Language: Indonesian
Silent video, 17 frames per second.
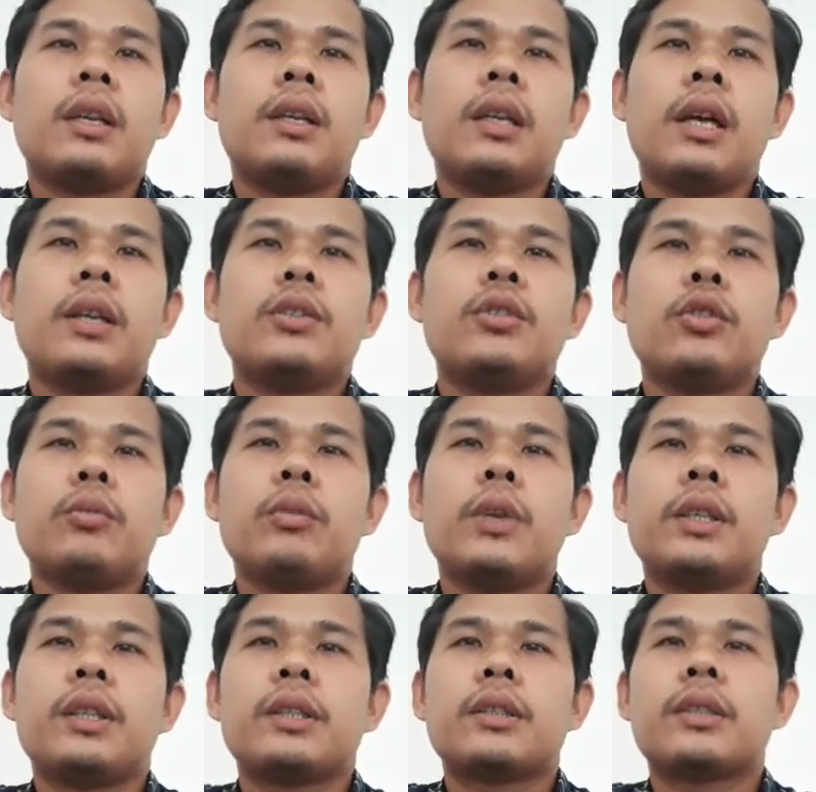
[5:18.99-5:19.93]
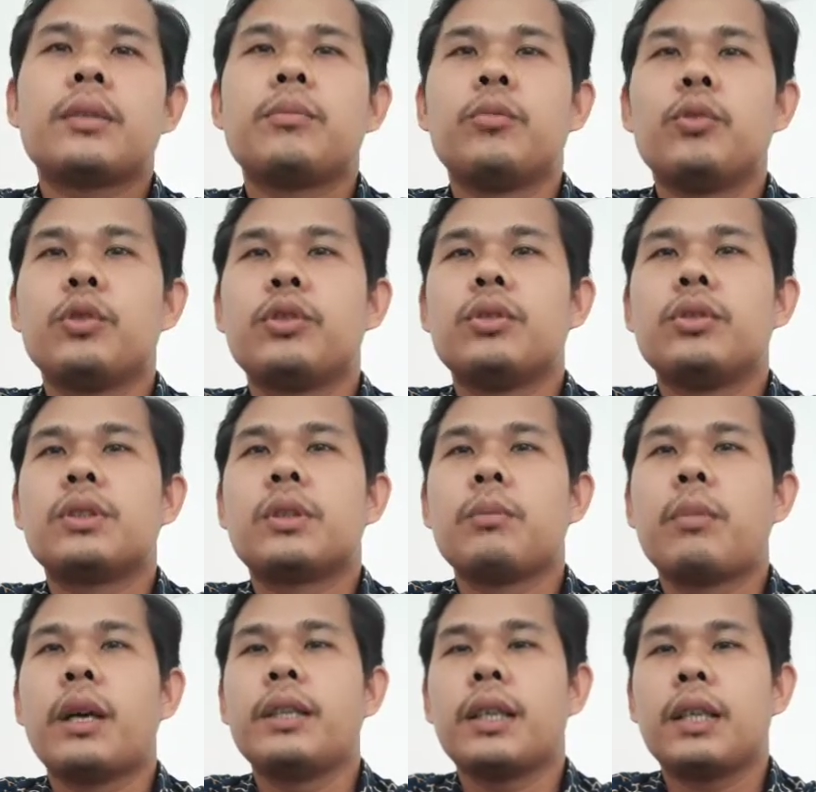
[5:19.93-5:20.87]
Dari jumlah tersebut,
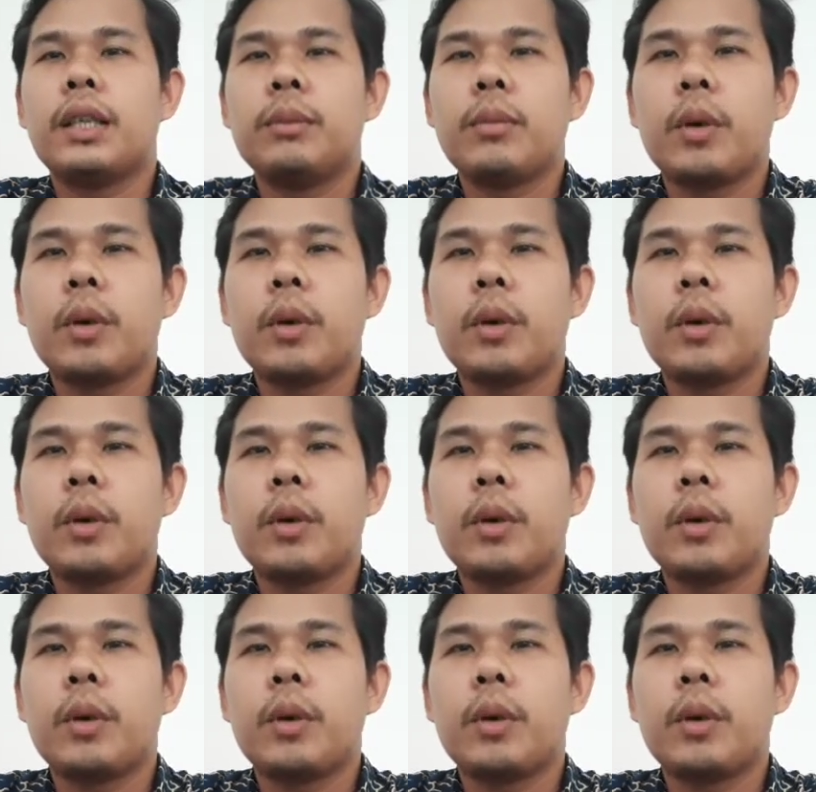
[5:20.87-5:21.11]
sebanyak